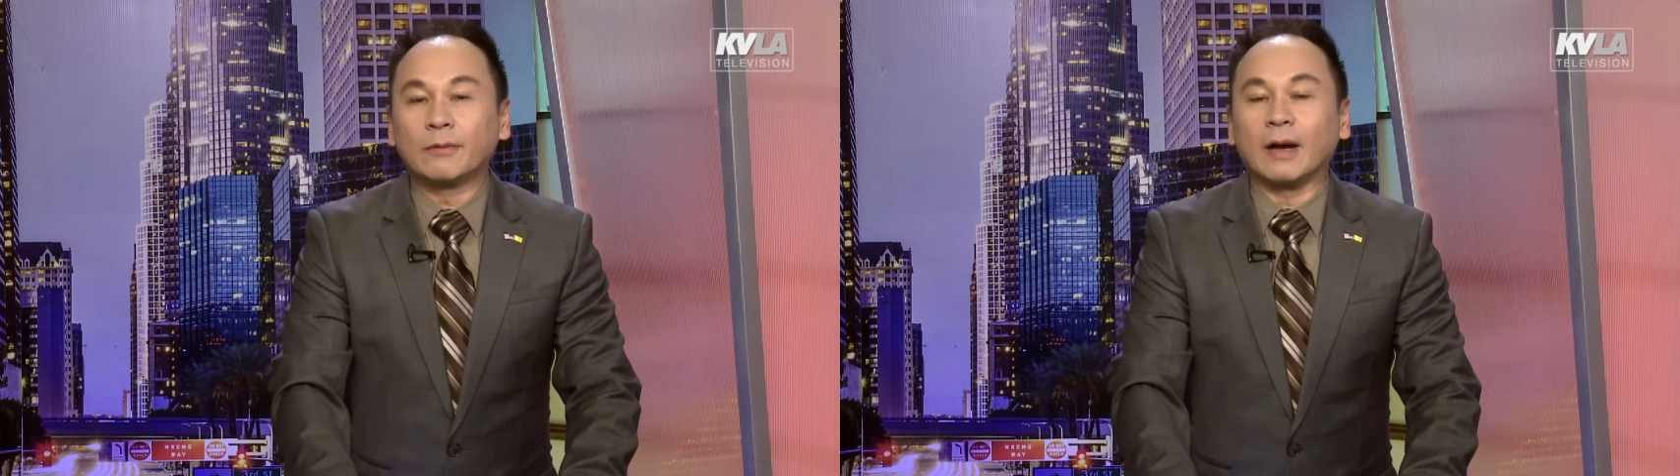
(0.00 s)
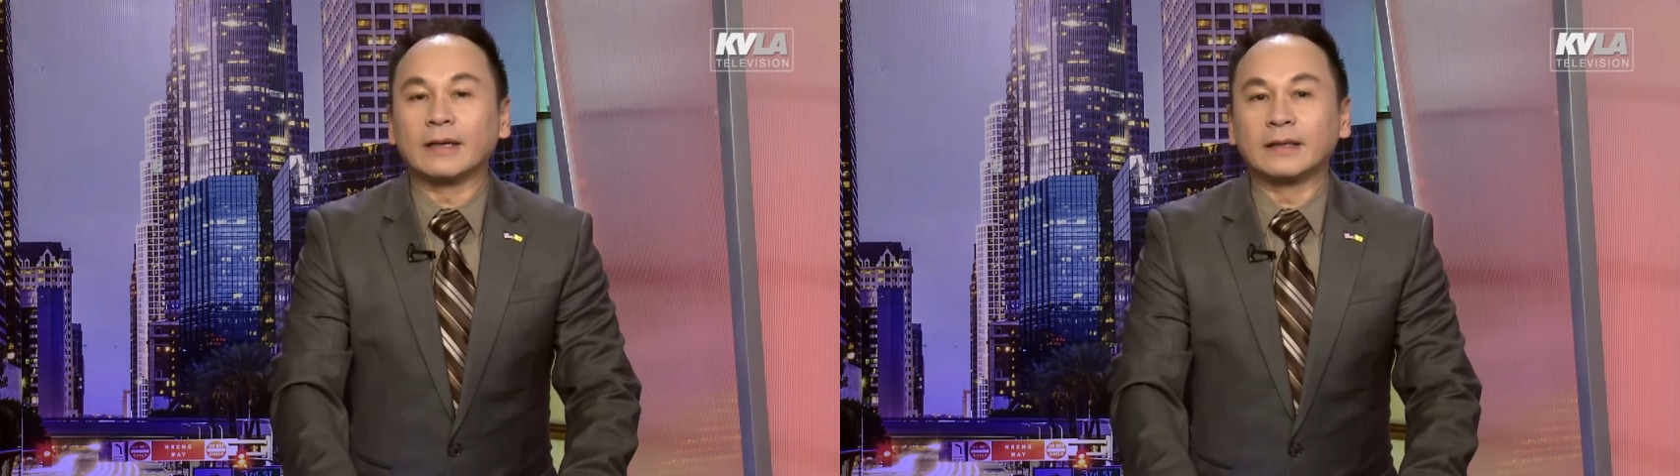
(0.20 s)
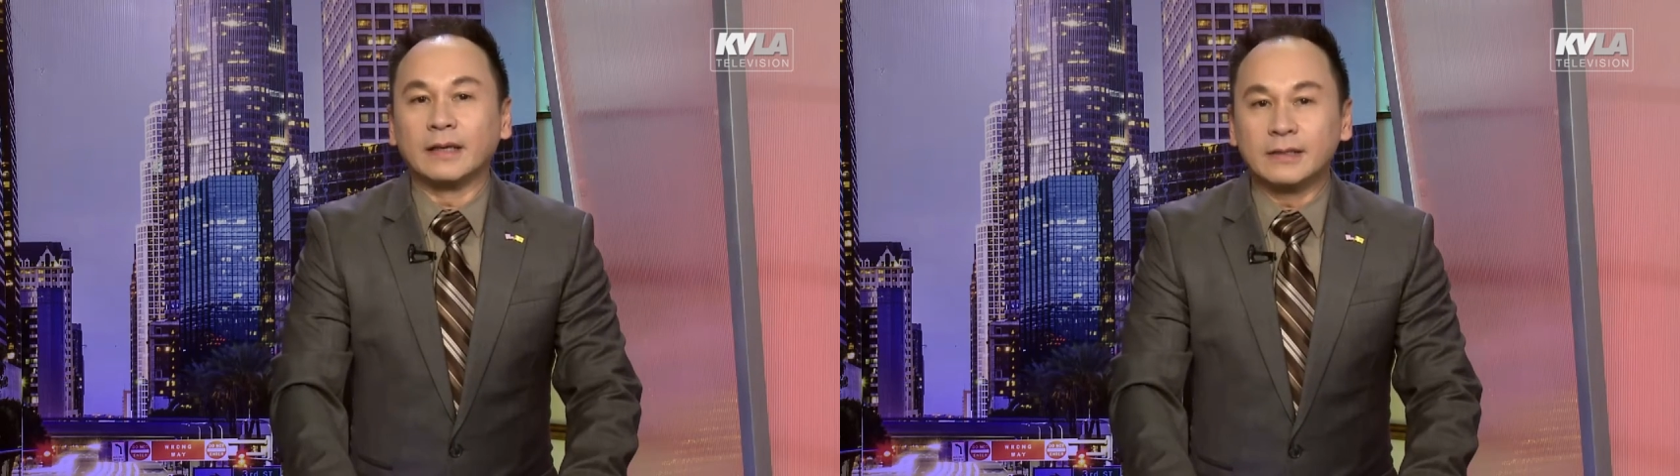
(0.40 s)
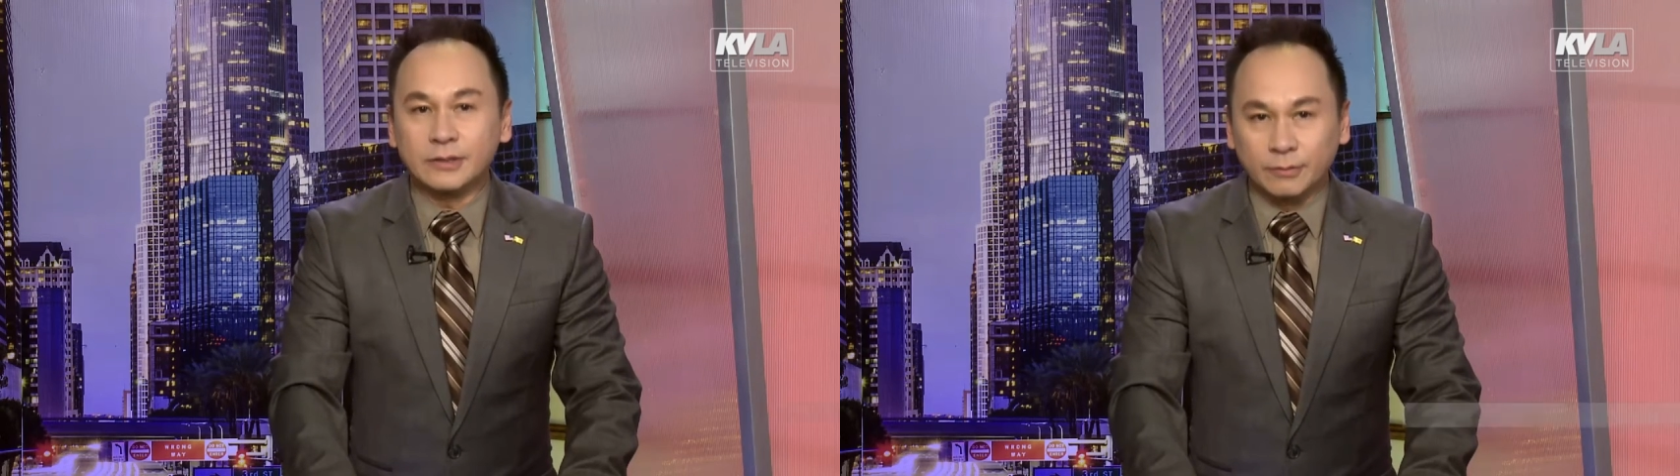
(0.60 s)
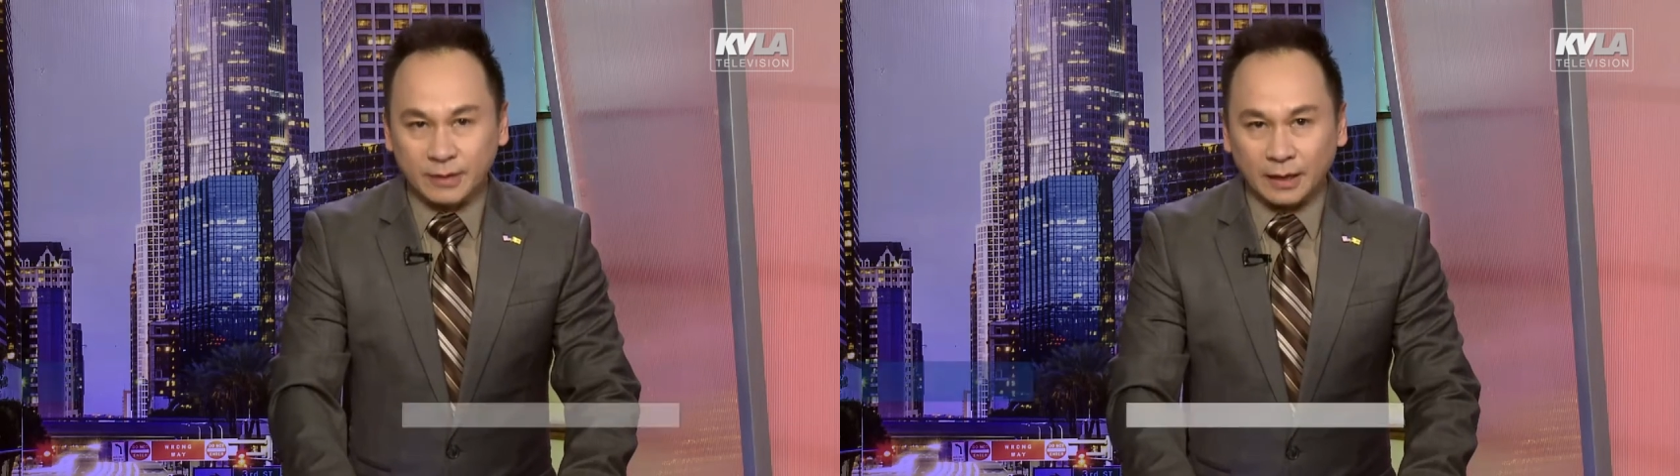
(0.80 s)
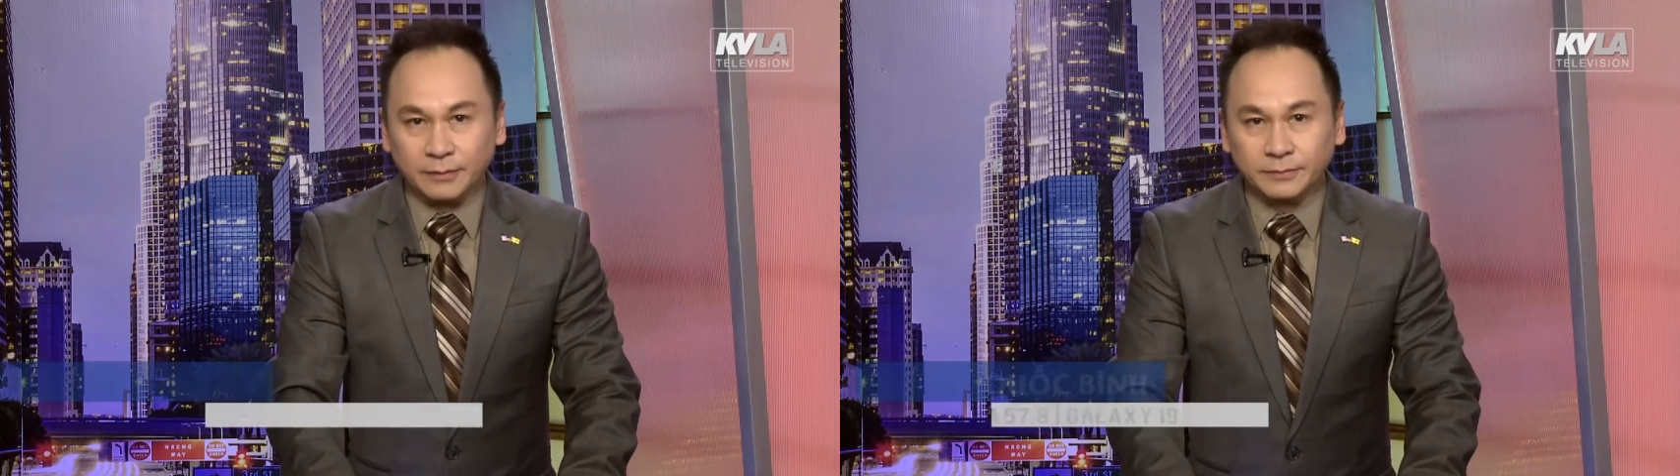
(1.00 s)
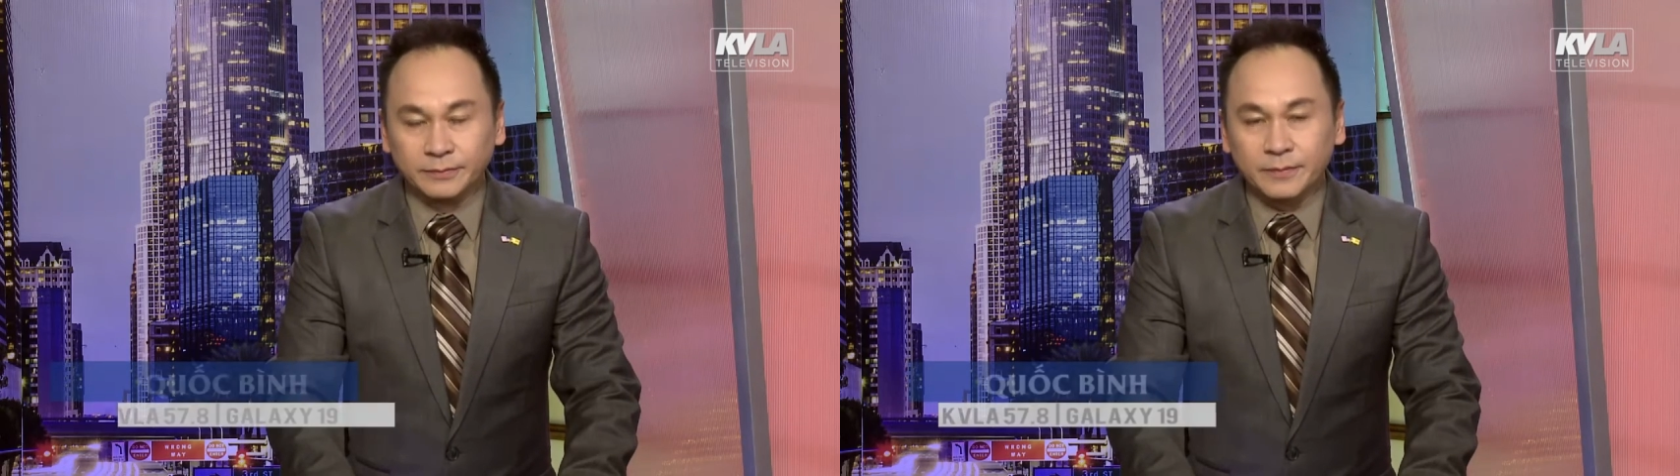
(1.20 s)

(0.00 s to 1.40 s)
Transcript: quan đến Trung Cộng.